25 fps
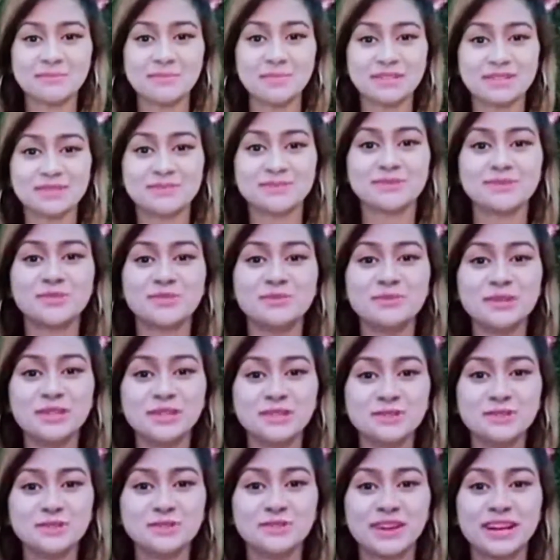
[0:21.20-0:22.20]
দর্শক
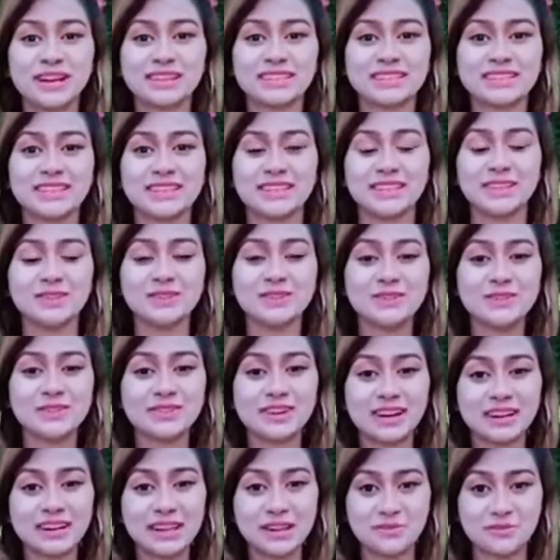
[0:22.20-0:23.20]
আপনার প্রশ্নের উত্তরটি
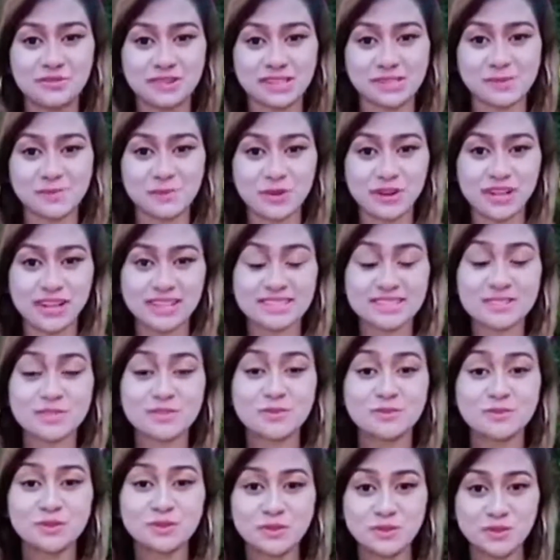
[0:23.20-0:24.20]
আমি প্রথমেই এক
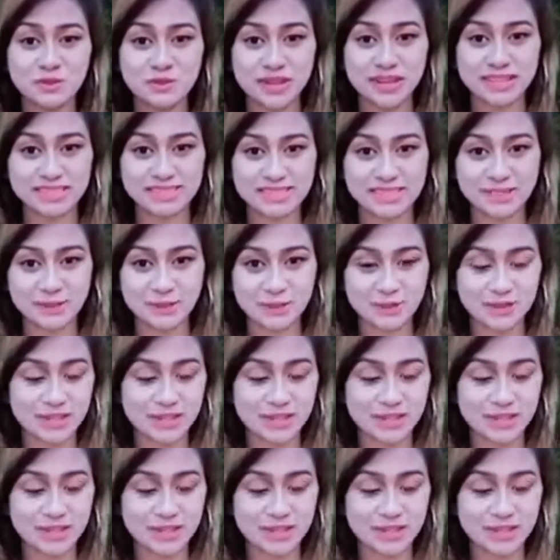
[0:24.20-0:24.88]
কথায় দিয়ে দিচ্ছি